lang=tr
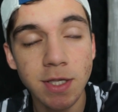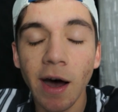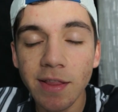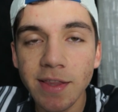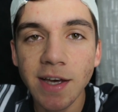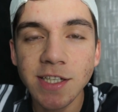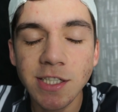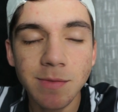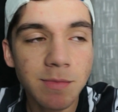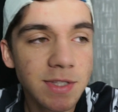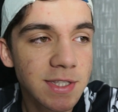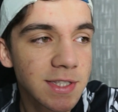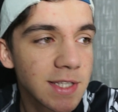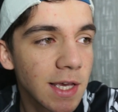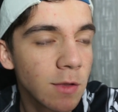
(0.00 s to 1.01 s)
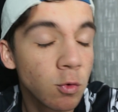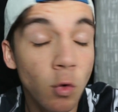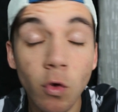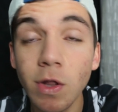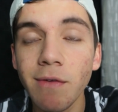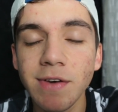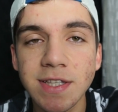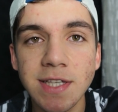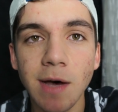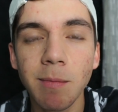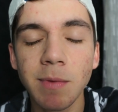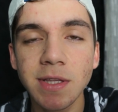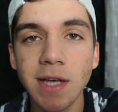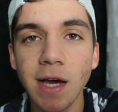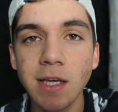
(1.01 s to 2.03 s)
Hatta şimdi size No Live
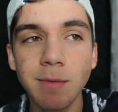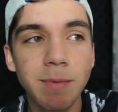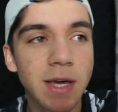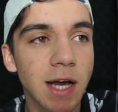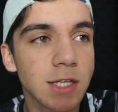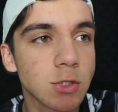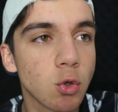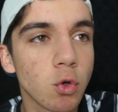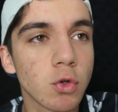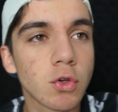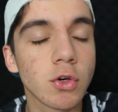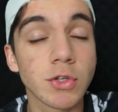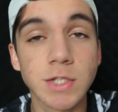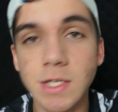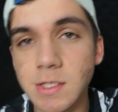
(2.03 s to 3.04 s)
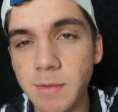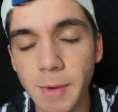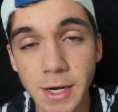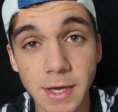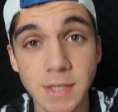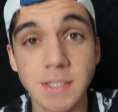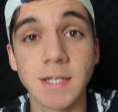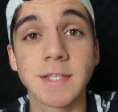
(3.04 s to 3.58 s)
hesabıma dair birkaç görüntü göstereceğim arkadaşlar